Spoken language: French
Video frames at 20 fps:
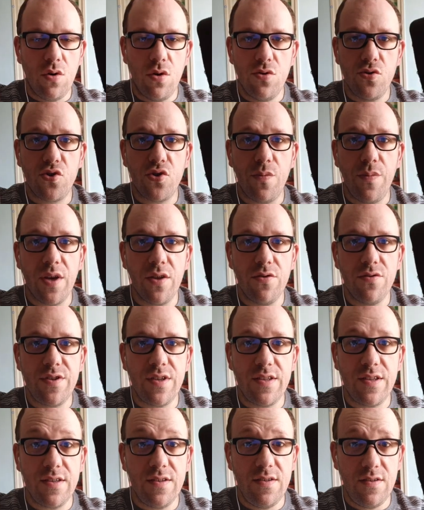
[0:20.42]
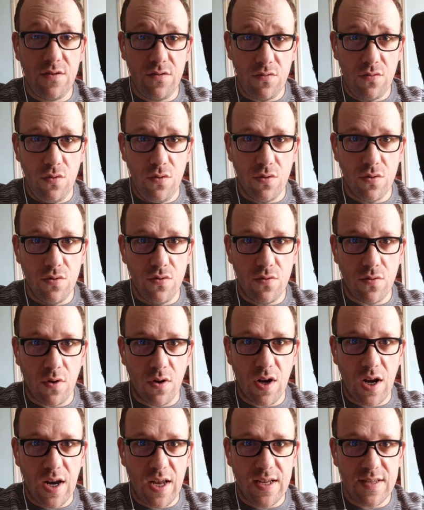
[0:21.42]
Au sommaire de cette édition, le retour
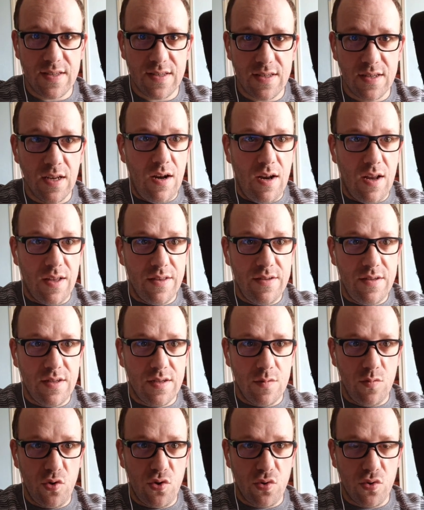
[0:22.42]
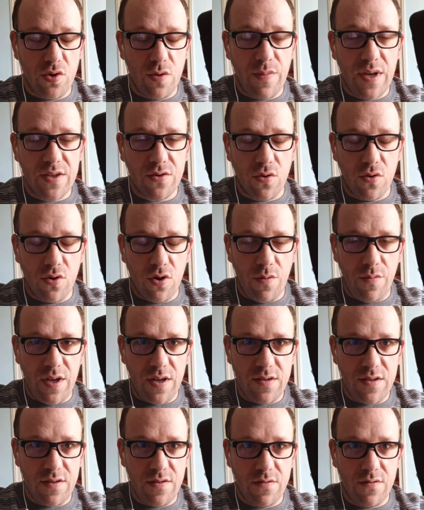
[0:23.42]
en classe, la distribution de masques aux
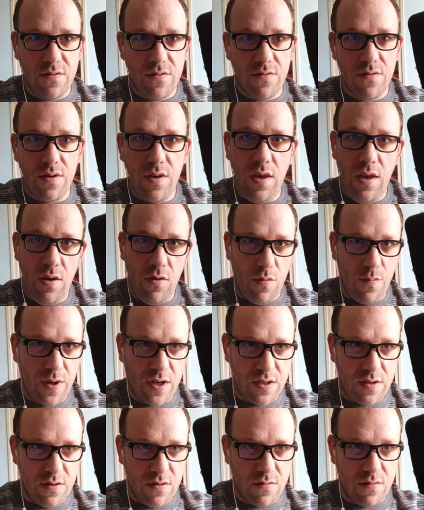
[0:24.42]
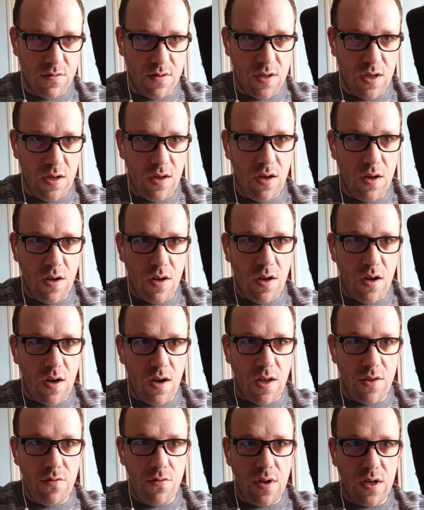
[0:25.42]
commerçants et aux particuliers,
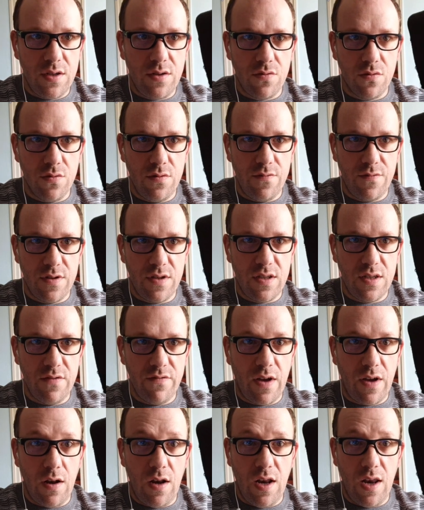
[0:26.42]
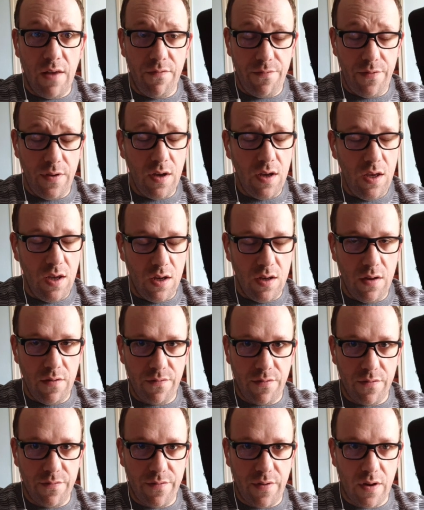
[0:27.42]
l'annulation du festival La Ferie des
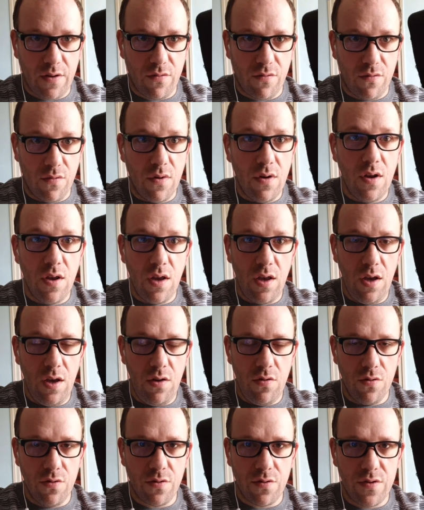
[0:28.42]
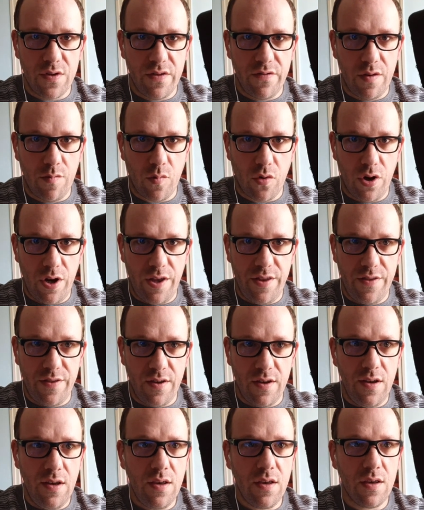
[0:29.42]
Fanfarons et d'autres événements de
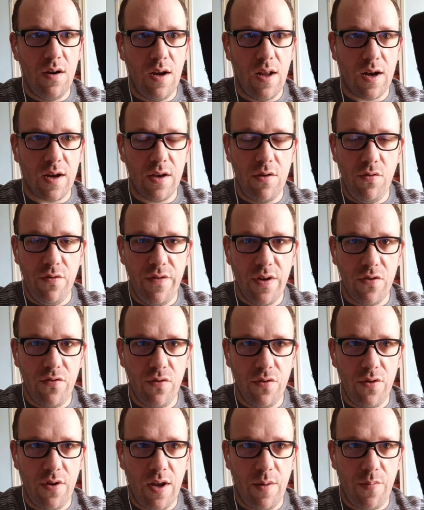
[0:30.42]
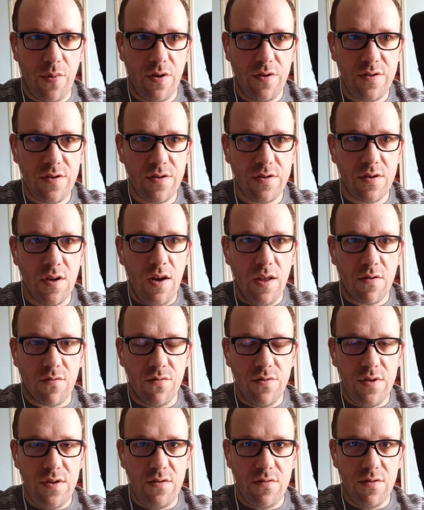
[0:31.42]
l'été, la réouverture de la poste, les
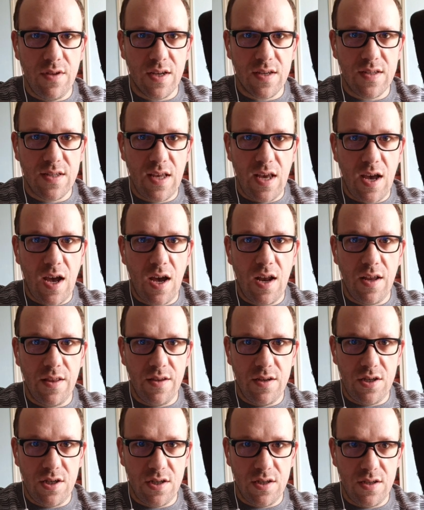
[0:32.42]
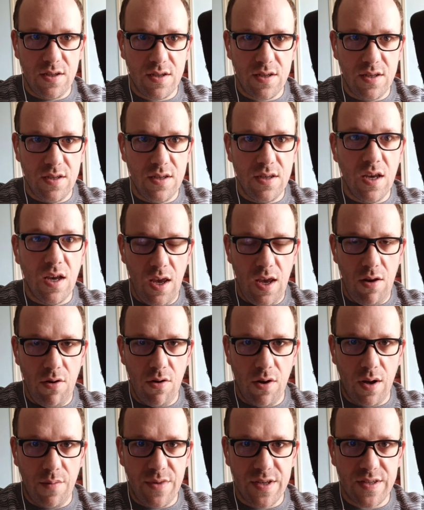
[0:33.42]
conditions d'accès à la déchetterie et le
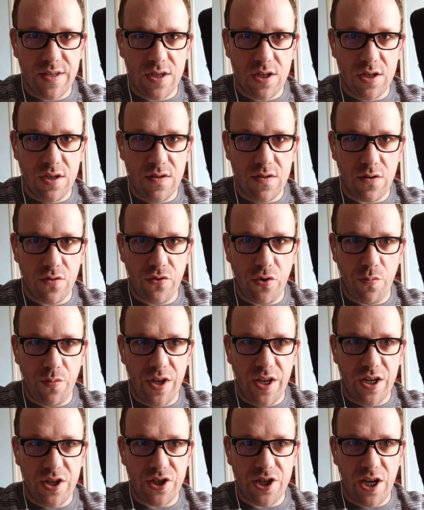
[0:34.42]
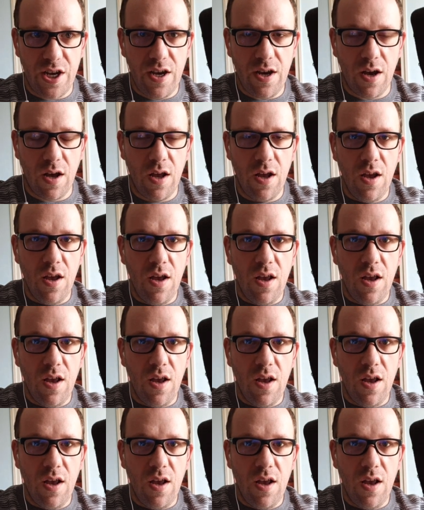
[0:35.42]
ramassage des ordures ménagères,